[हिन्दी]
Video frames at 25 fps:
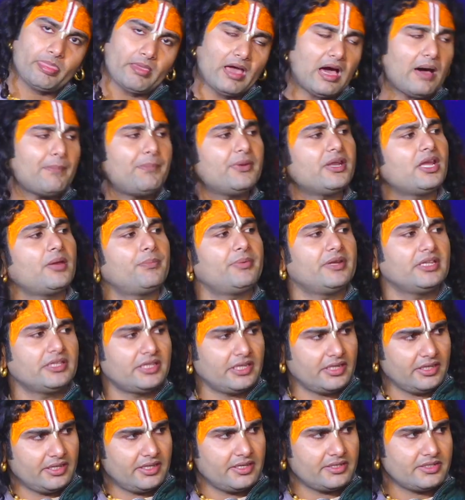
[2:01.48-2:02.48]
अपने अपने
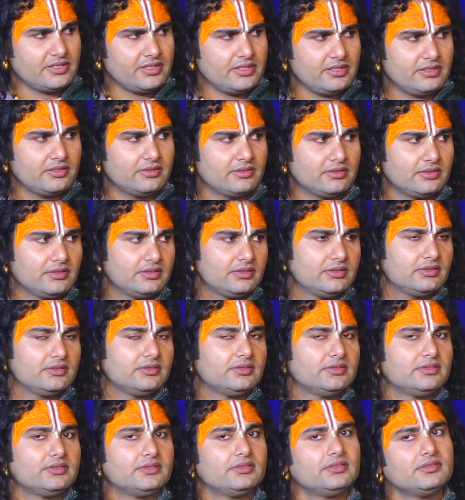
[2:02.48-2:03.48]
तरीके से जी
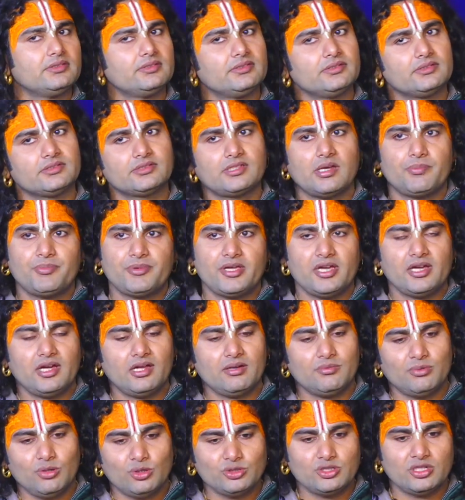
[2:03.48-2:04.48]
जी सबके
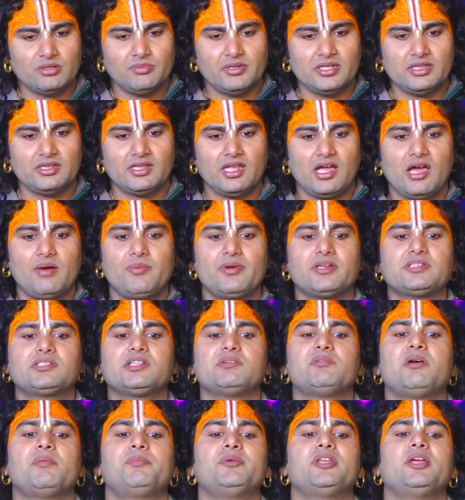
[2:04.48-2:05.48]
घर भोजन बनता है पर
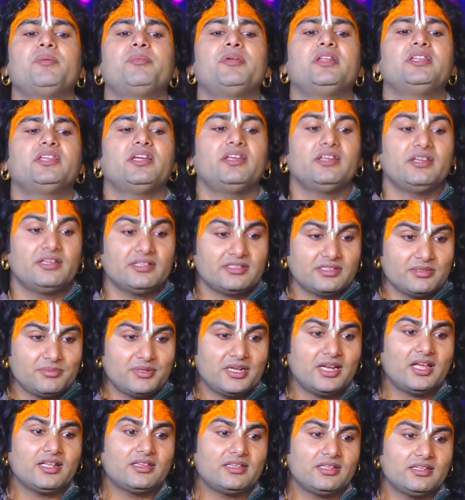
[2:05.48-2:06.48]
सब अपने अपने तरीके से
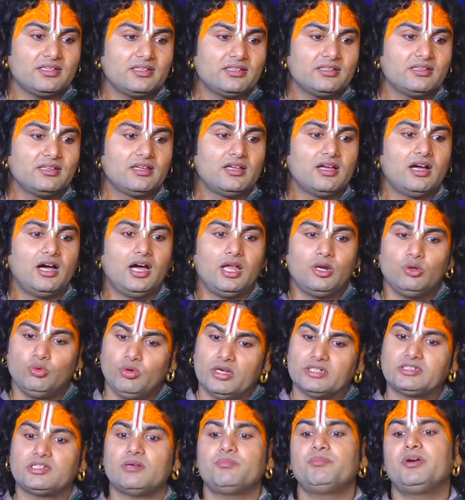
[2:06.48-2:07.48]
बनाते हैं
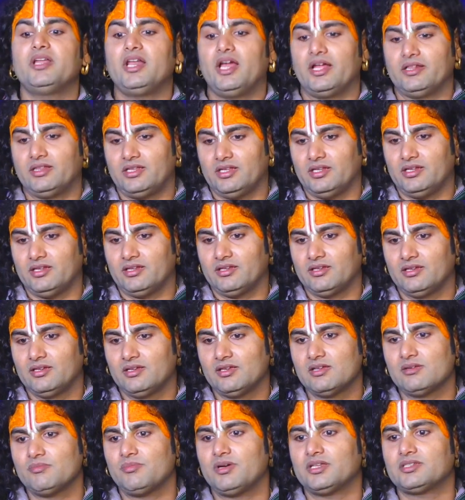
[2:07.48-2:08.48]
हलवा सब बनाते हैं
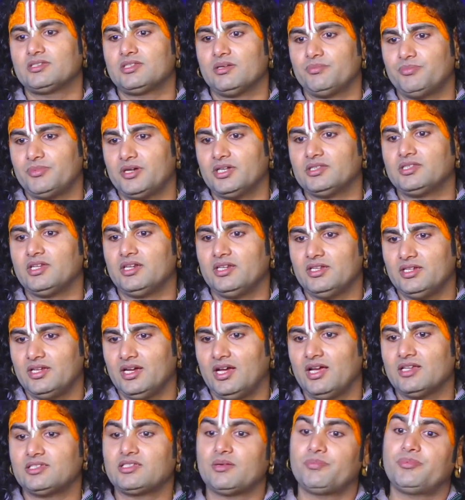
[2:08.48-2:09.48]
जी सबका
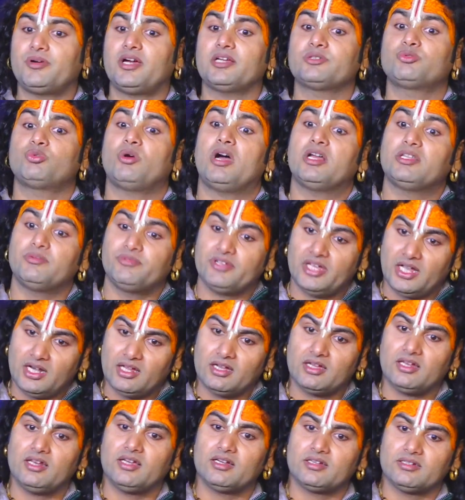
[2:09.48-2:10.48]
तरीका है सबका स्वाद भी
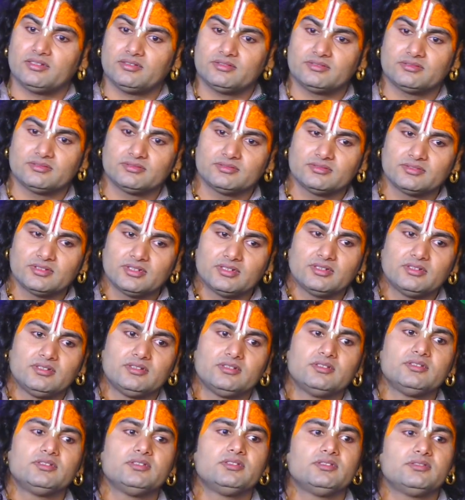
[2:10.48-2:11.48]
अलग अलग है जी
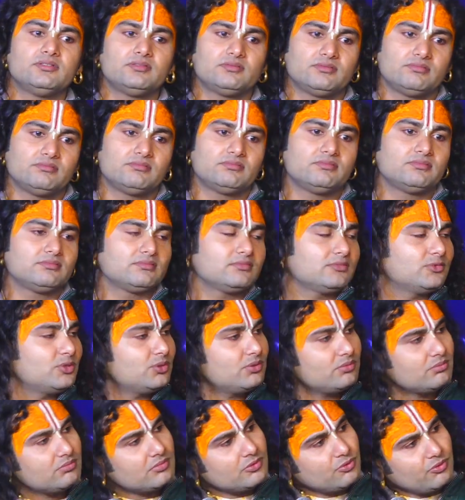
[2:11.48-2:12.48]

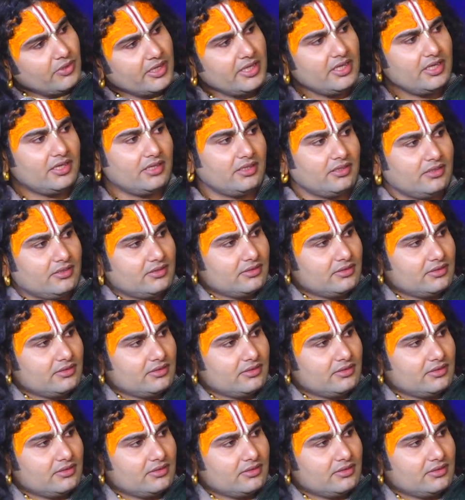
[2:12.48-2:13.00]
तो वही है